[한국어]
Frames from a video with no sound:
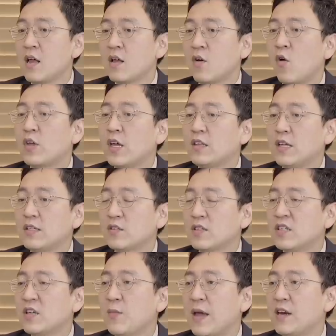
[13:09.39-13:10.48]
거기에 대해서
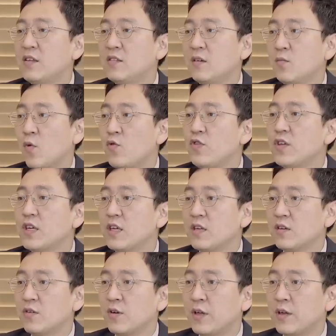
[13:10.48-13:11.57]
크게 메리트를 못
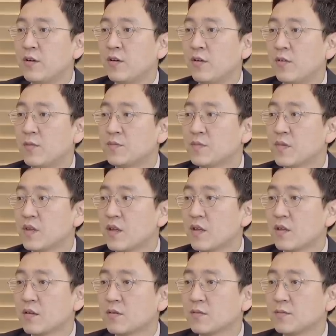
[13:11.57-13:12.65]
느끼는 거예요. 음,
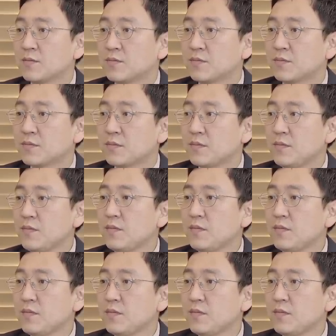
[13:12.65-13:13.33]
반미 자체가 맛있어요. 음.